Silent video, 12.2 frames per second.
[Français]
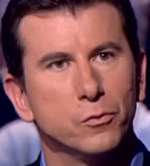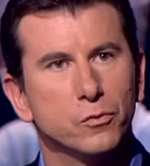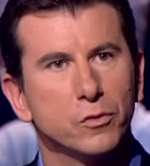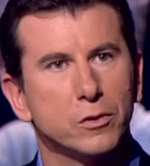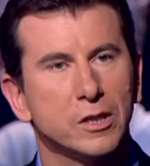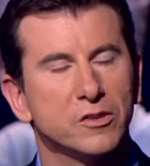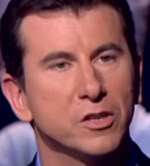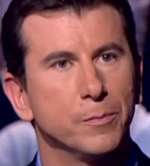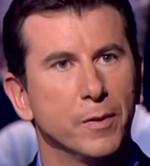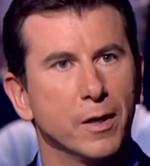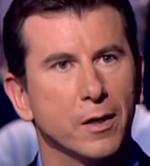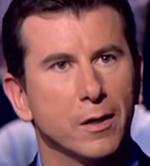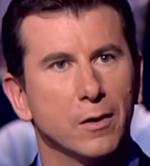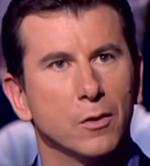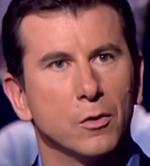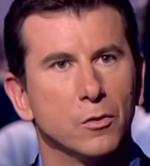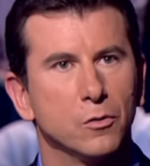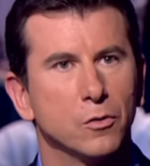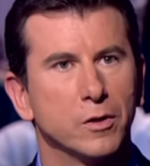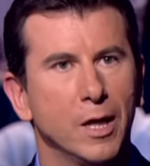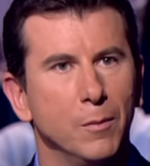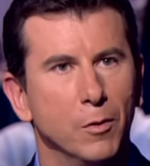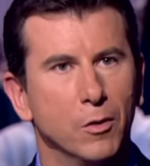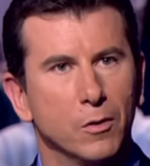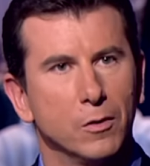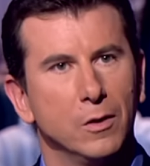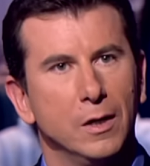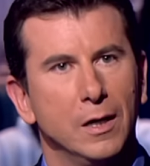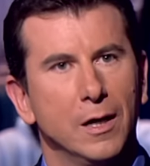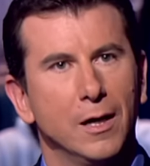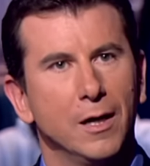ne vous engagez pas totalement à